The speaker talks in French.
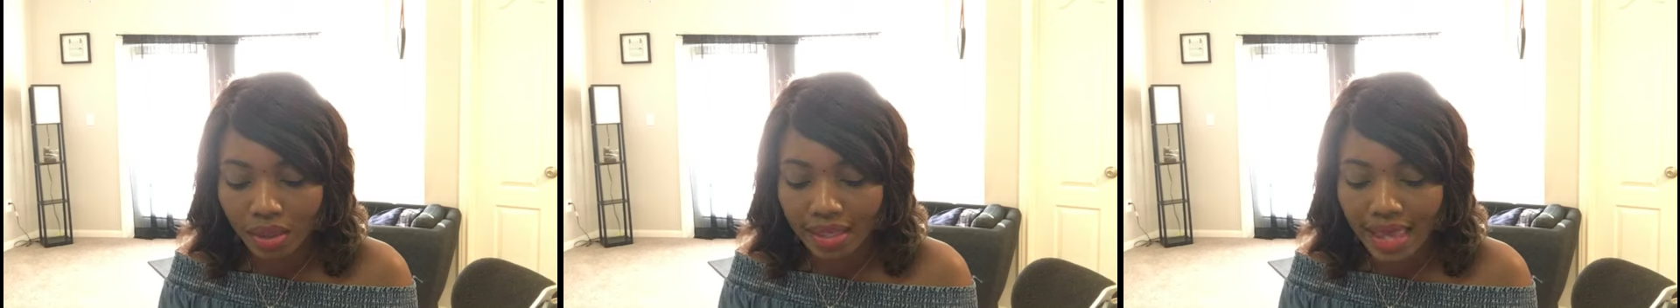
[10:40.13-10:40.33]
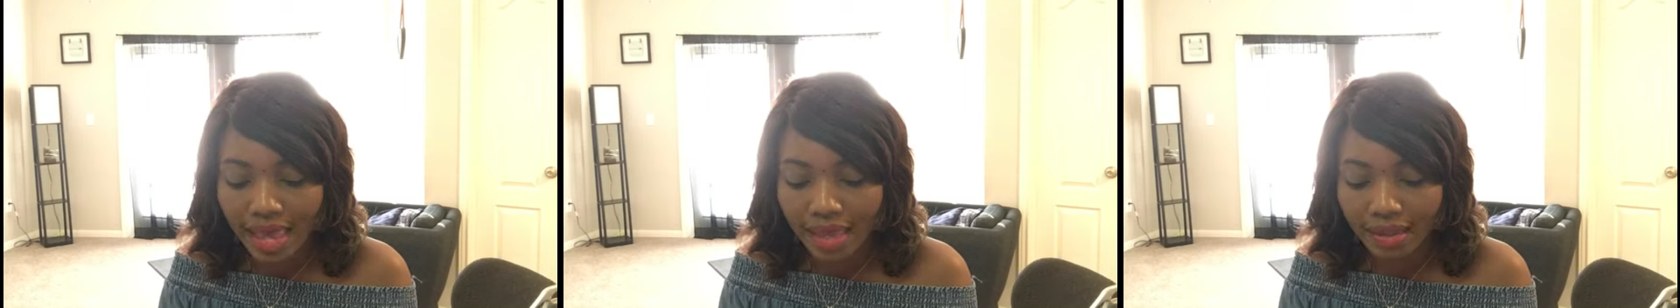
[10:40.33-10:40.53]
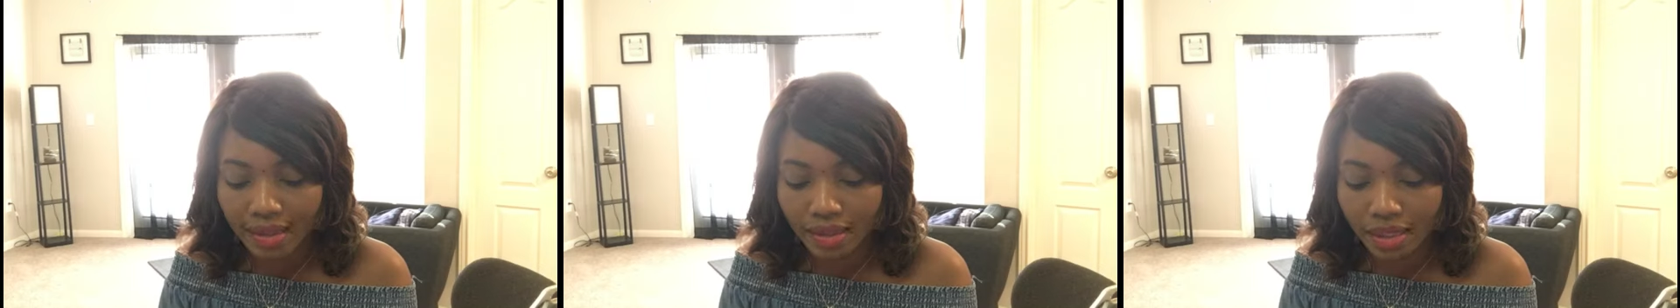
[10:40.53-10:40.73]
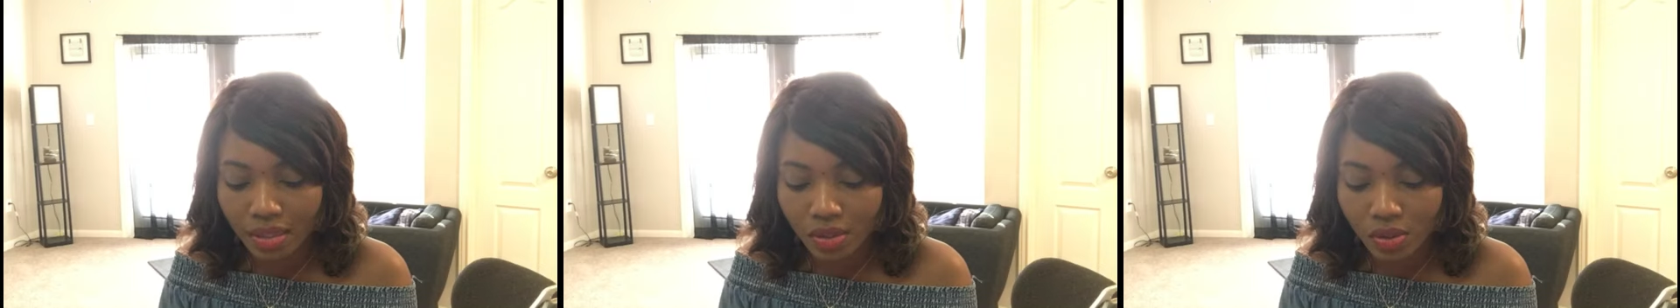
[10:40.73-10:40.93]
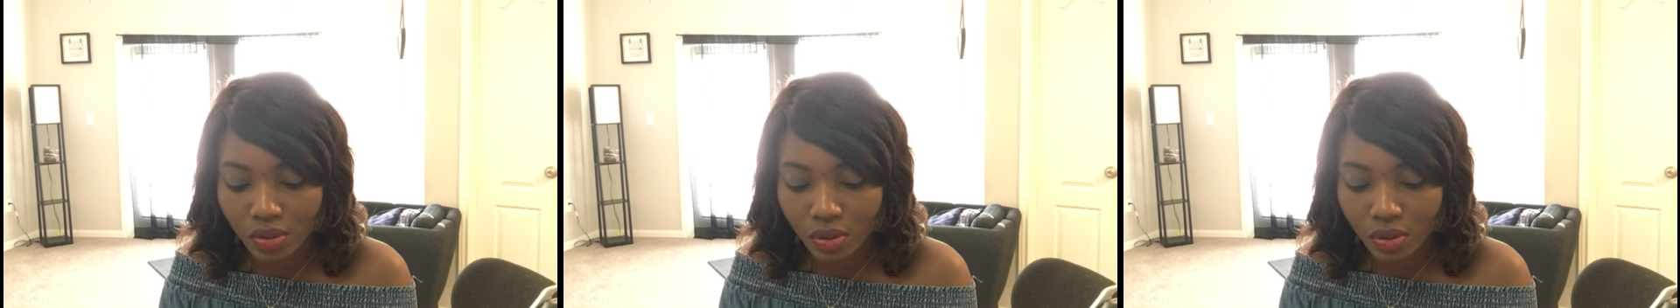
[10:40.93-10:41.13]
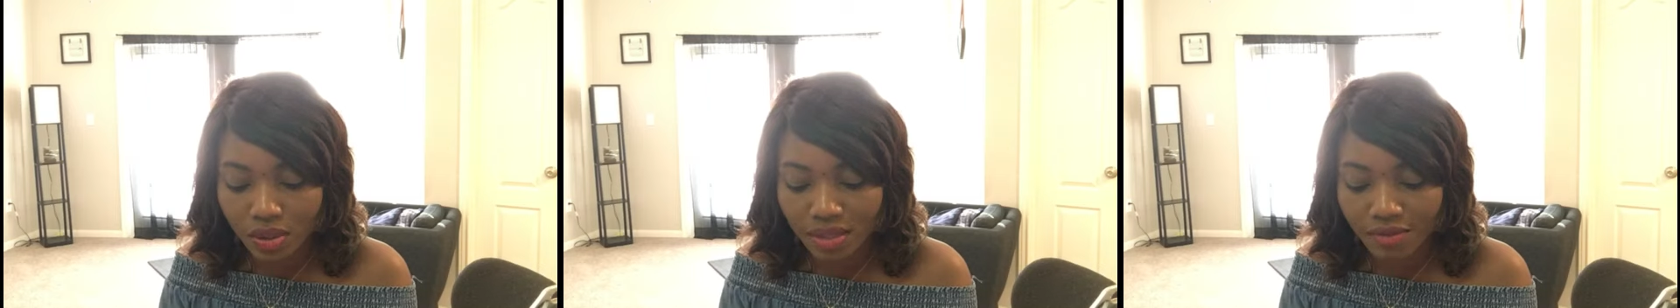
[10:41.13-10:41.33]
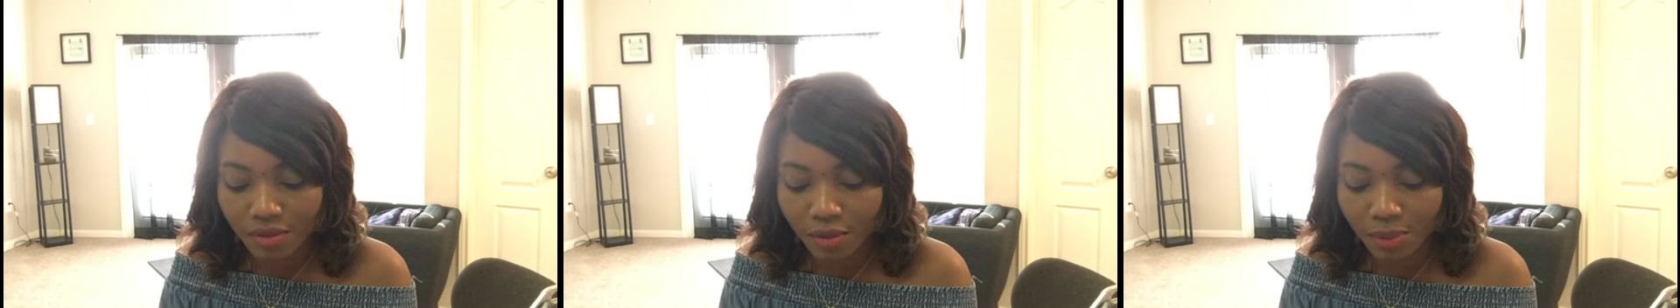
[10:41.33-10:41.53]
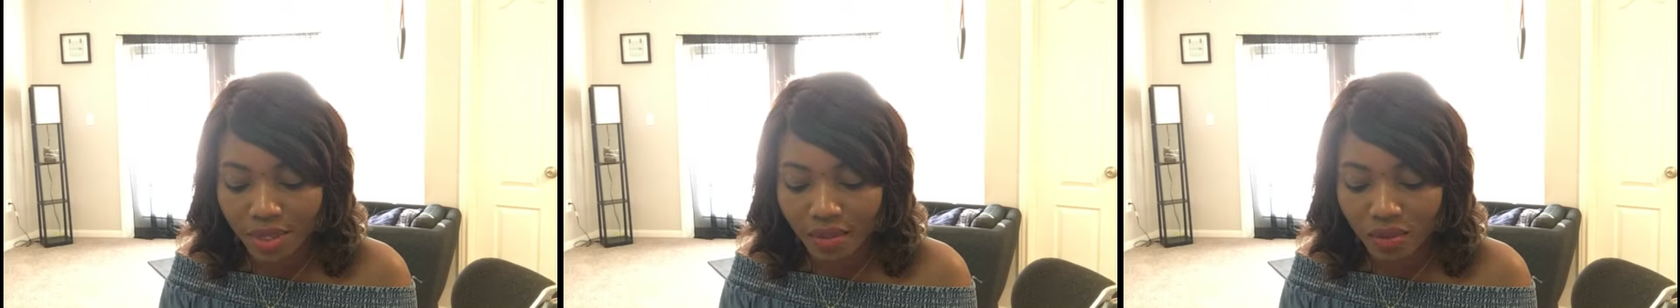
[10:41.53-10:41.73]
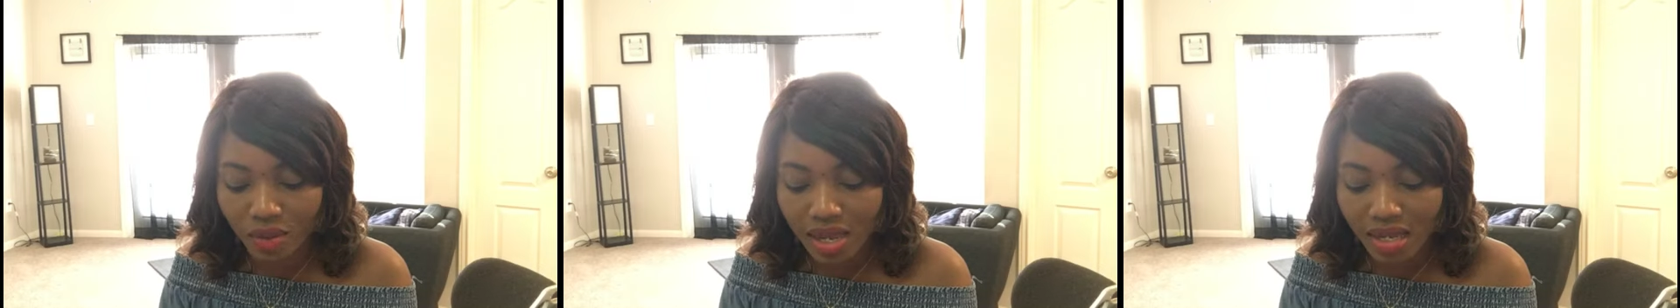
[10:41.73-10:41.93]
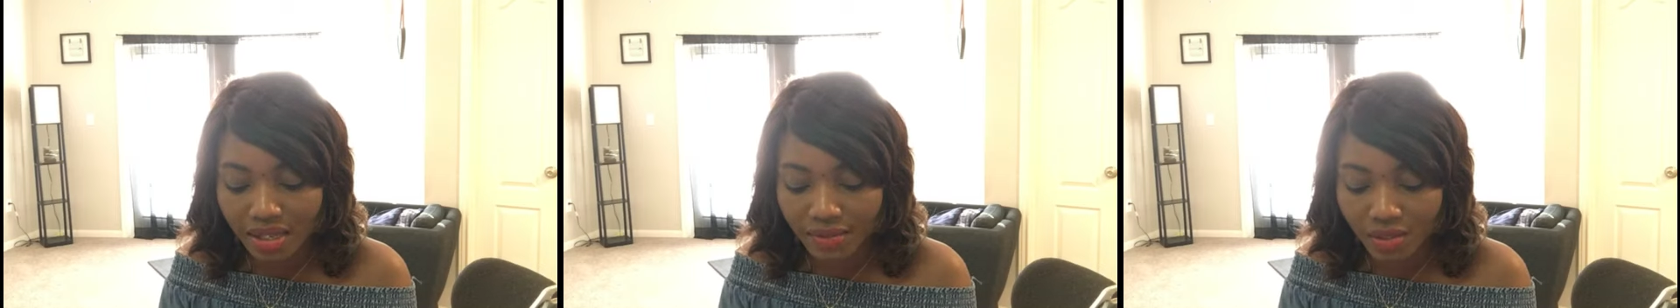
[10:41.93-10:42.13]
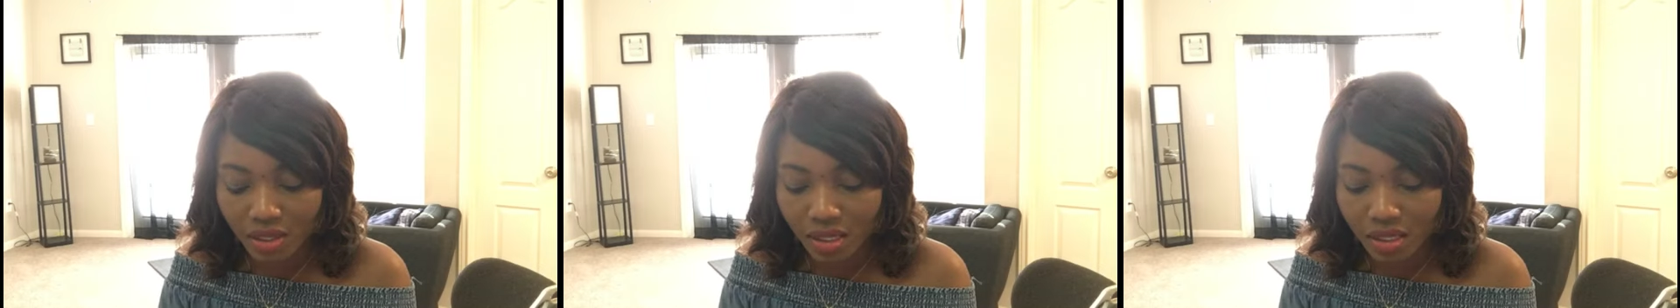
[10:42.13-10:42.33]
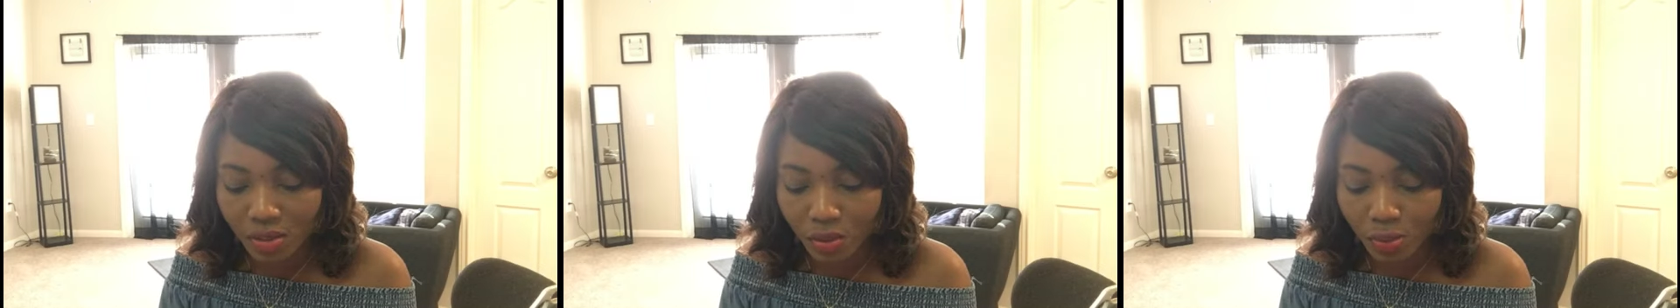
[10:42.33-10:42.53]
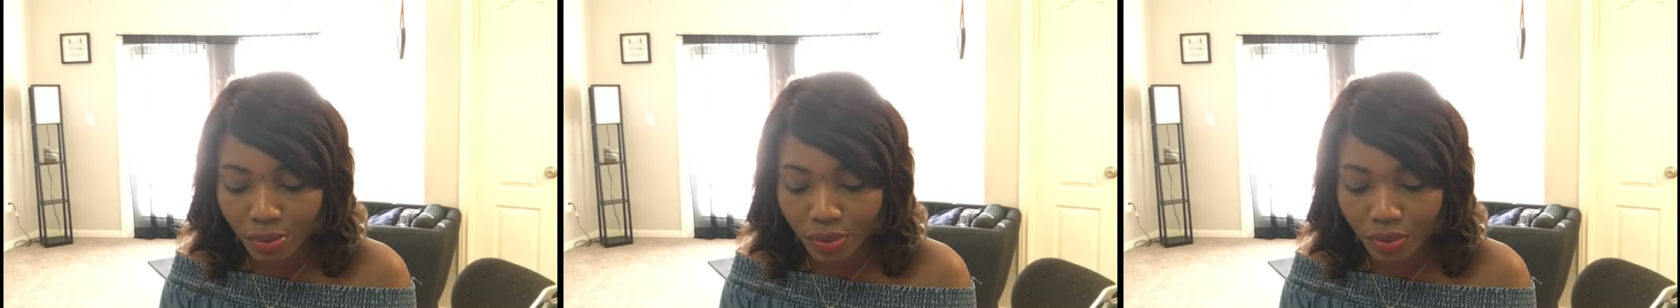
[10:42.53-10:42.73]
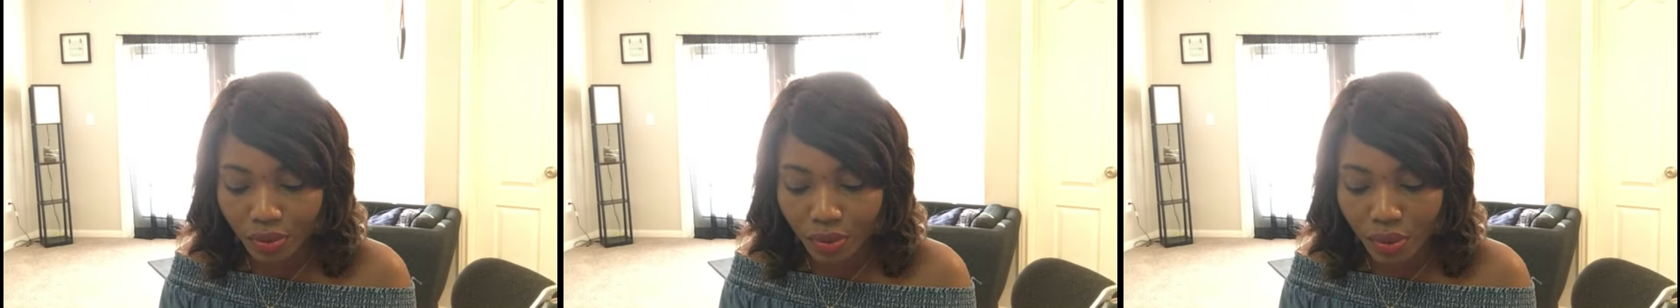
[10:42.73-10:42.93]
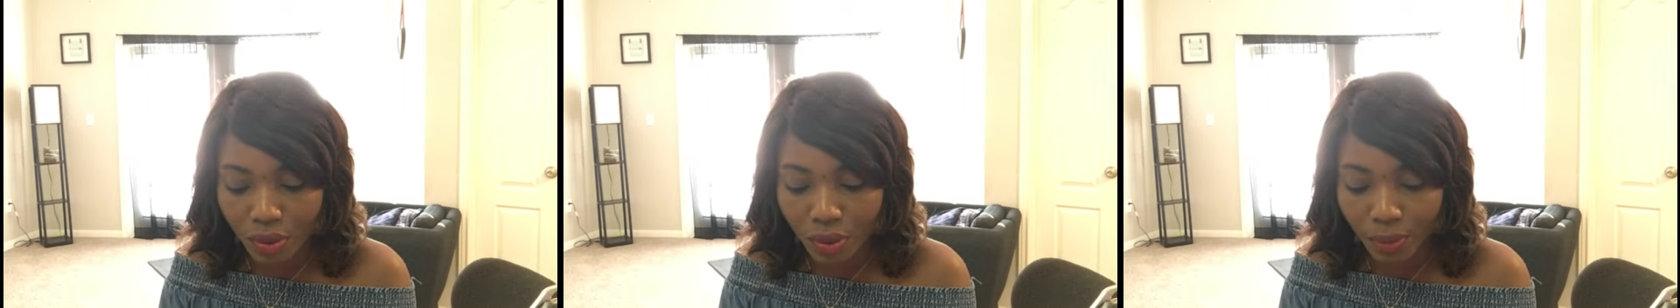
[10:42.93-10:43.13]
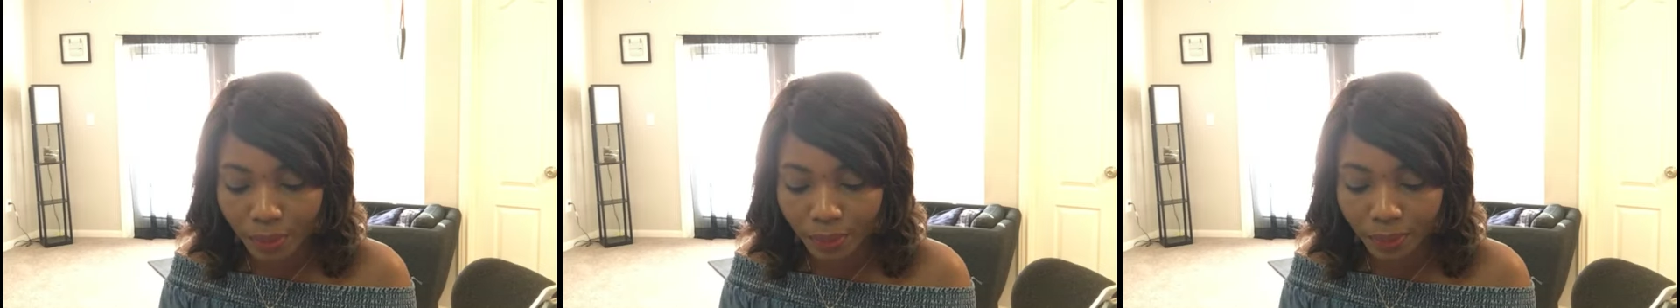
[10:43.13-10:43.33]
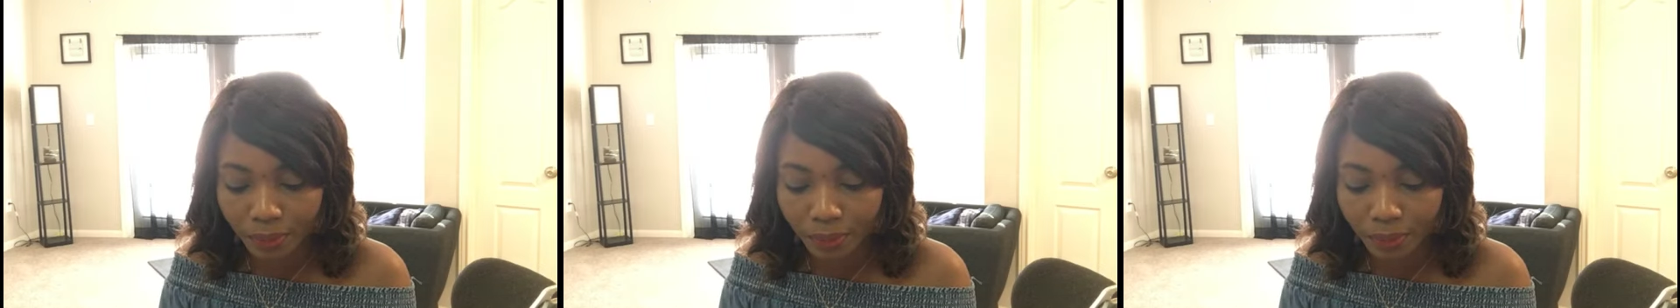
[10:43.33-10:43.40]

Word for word: cargaisons qui vont bientôt arriver dans les hôpitaux.